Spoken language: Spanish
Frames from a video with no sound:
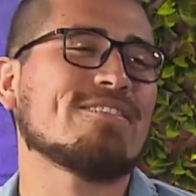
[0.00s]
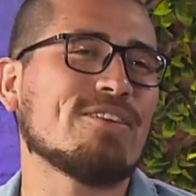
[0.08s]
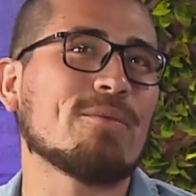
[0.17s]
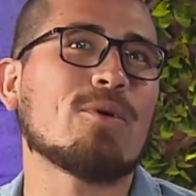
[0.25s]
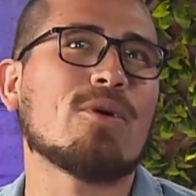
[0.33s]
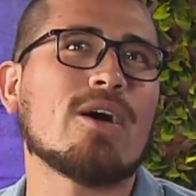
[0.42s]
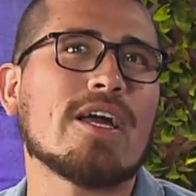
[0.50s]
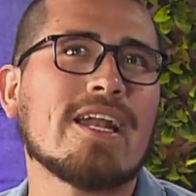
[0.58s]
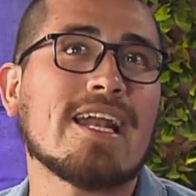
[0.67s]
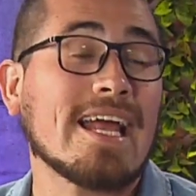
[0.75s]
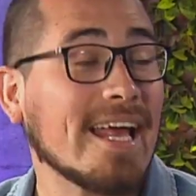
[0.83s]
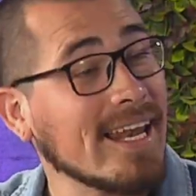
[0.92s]
Fuimos
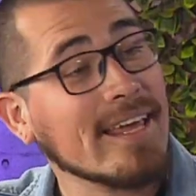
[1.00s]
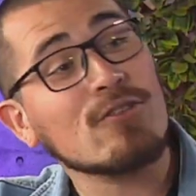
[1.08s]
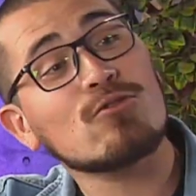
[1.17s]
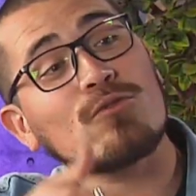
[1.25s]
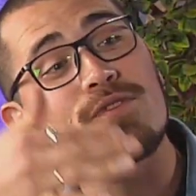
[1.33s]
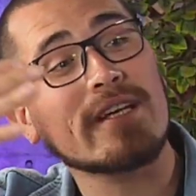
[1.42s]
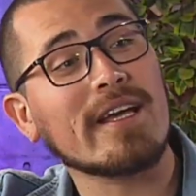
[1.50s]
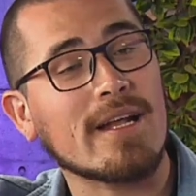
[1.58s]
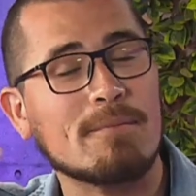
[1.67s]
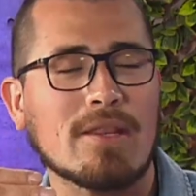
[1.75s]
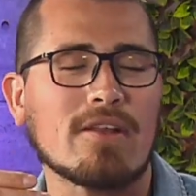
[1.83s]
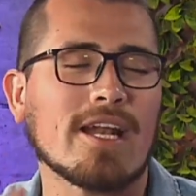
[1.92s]
al, año subsi,
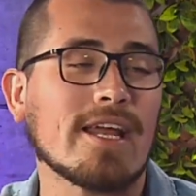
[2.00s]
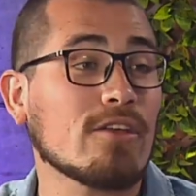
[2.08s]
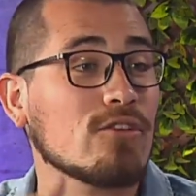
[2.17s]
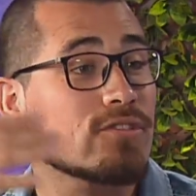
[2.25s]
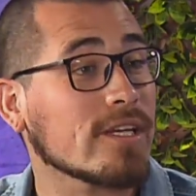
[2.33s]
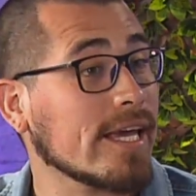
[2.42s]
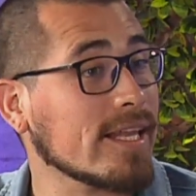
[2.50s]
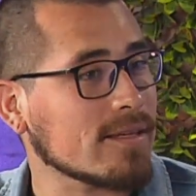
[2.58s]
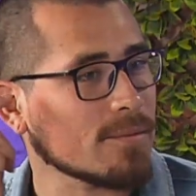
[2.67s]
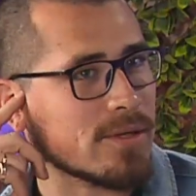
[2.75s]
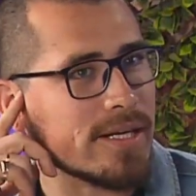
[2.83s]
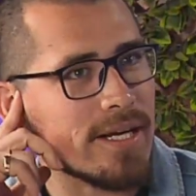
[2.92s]
al, perdón, al año
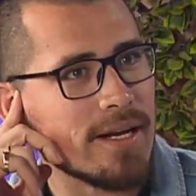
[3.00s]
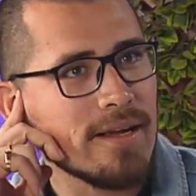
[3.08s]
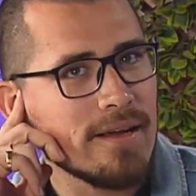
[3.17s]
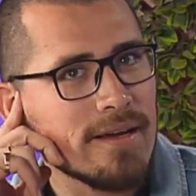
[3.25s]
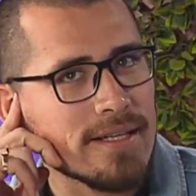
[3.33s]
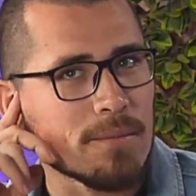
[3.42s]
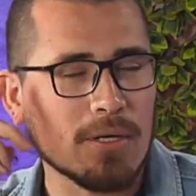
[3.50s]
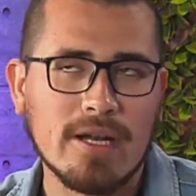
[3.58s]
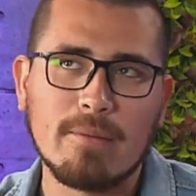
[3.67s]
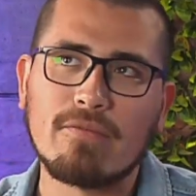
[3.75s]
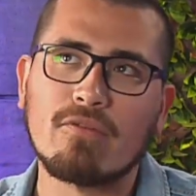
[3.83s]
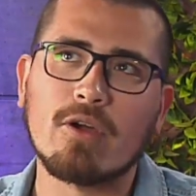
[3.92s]
siguiente, porque este
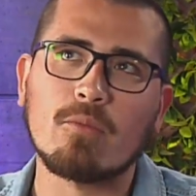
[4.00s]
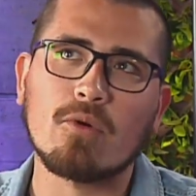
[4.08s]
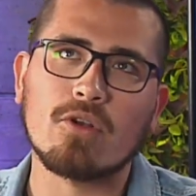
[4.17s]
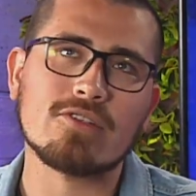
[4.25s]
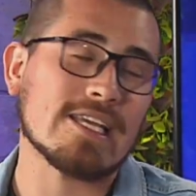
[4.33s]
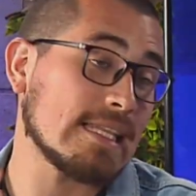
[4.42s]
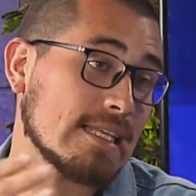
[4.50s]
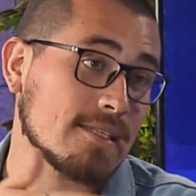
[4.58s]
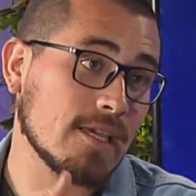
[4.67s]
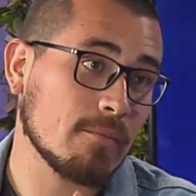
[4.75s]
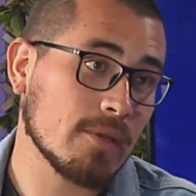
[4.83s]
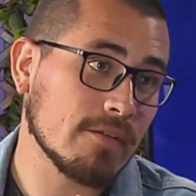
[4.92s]
programa fue como, no sé, en
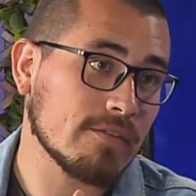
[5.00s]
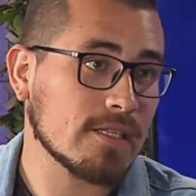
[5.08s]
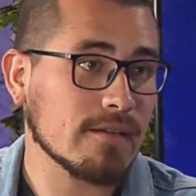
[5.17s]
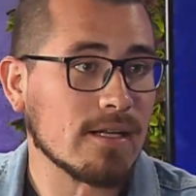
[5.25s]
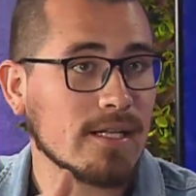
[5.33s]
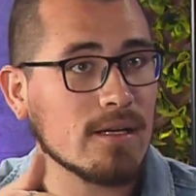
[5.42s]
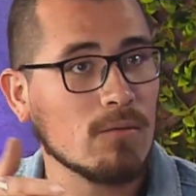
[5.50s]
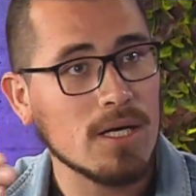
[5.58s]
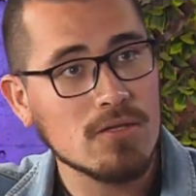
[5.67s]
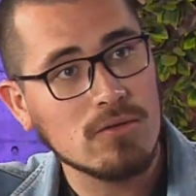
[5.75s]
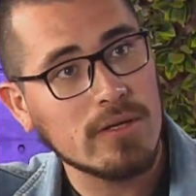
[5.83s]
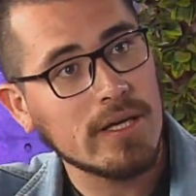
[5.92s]
diciembre, Festival del
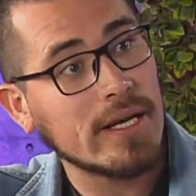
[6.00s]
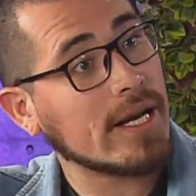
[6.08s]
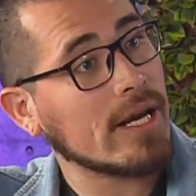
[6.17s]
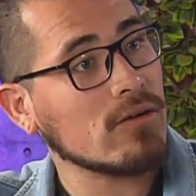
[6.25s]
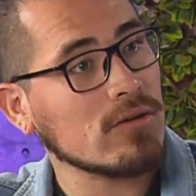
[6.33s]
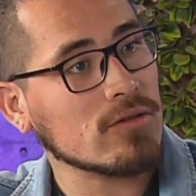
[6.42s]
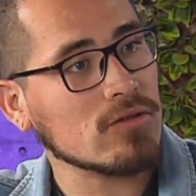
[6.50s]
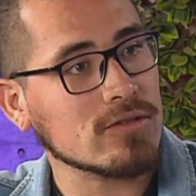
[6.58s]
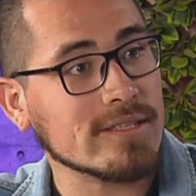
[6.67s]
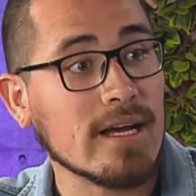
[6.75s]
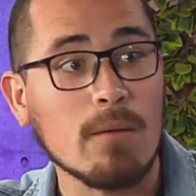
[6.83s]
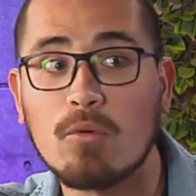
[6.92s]
Guaso en enero, entonces
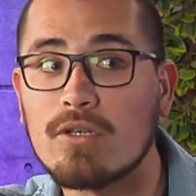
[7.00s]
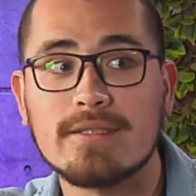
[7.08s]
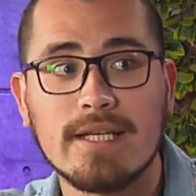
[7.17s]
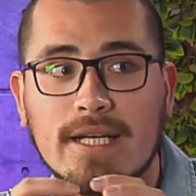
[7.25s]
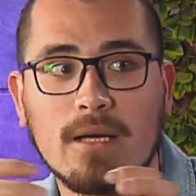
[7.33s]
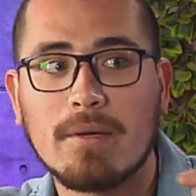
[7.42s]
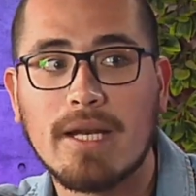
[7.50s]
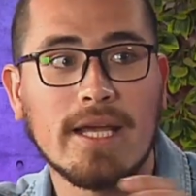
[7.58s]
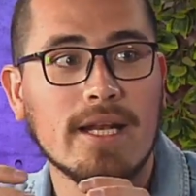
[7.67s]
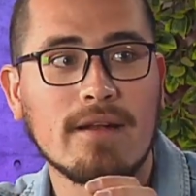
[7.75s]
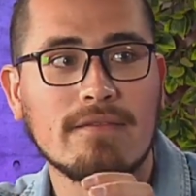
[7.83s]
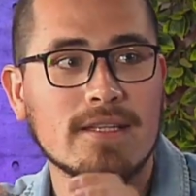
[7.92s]
estaba muy cerca para
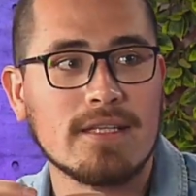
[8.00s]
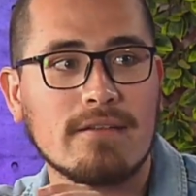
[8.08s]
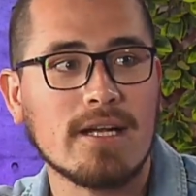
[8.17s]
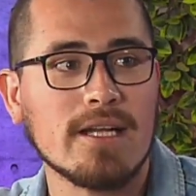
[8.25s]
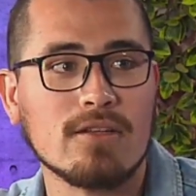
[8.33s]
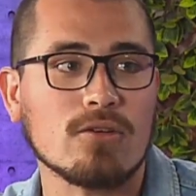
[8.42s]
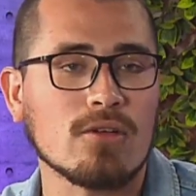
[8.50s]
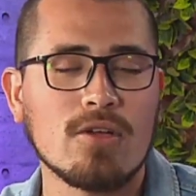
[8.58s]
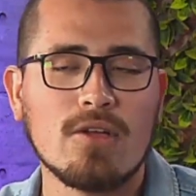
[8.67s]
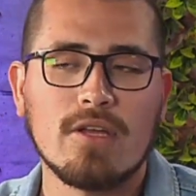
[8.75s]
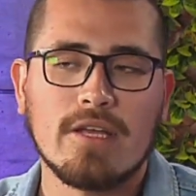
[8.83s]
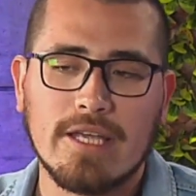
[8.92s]
ir al festival y todo.
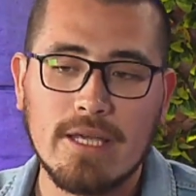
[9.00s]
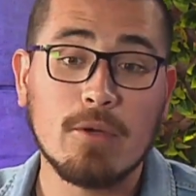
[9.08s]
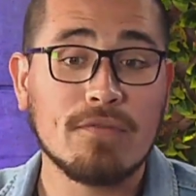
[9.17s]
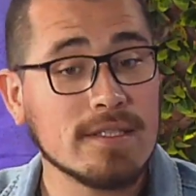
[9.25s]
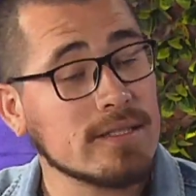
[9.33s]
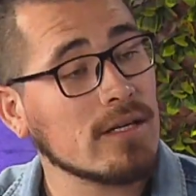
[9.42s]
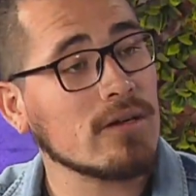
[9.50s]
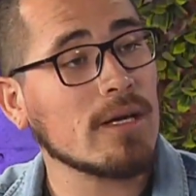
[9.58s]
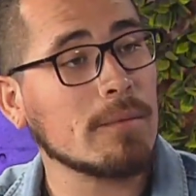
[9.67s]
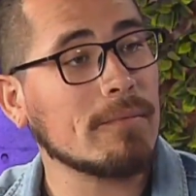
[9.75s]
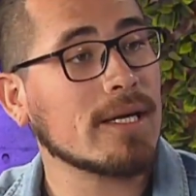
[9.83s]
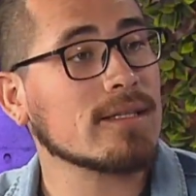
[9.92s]
Y me ofrecieron la
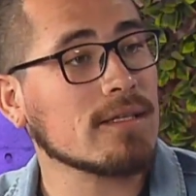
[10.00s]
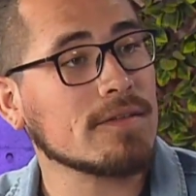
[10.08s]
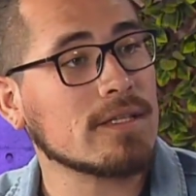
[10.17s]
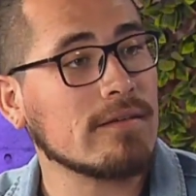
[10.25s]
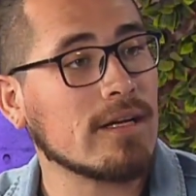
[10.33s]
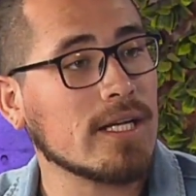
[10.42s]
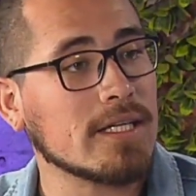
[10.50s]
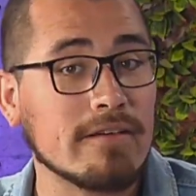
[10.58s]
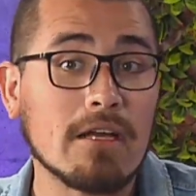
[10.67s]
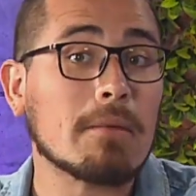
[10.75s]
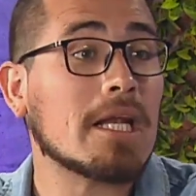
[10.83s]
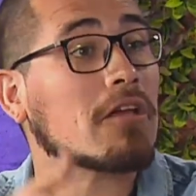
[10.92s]
misma gente del festival
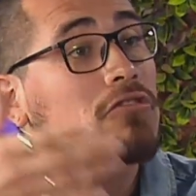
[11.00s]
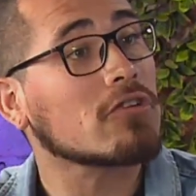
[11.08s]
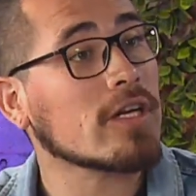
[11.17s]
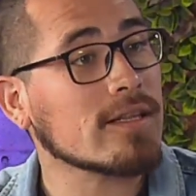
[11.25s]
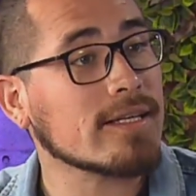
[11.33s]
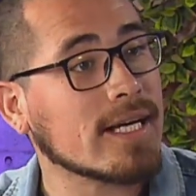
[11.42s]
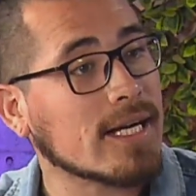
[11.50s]
llevarme al año siguiente en